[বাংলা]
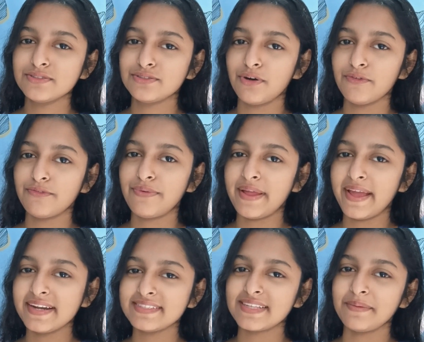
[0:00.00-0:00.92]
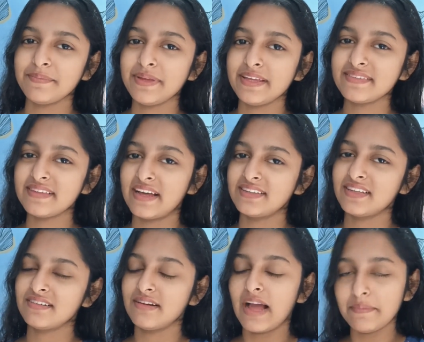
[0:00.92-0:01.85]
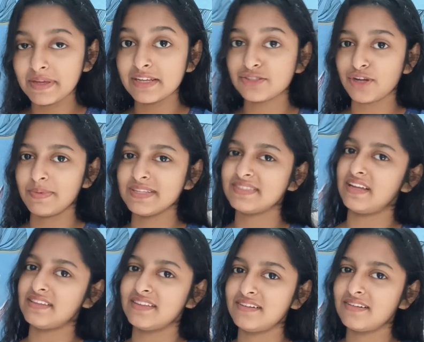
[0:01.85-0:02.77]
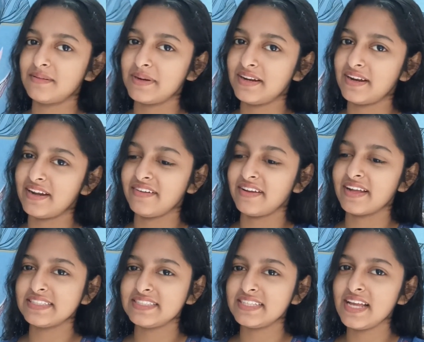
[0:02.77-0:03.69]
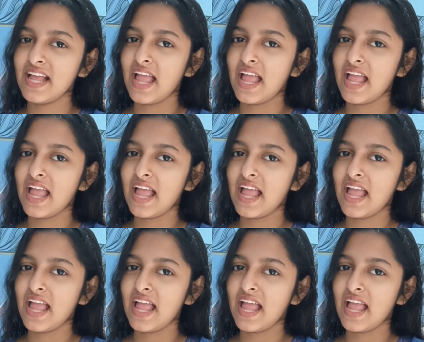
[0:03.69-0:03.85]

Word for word: সো ফ্রেন্ডস আমি স্নান করে আমি কি সবাই স্নান করে আমরা রেডি হয়ে গেছি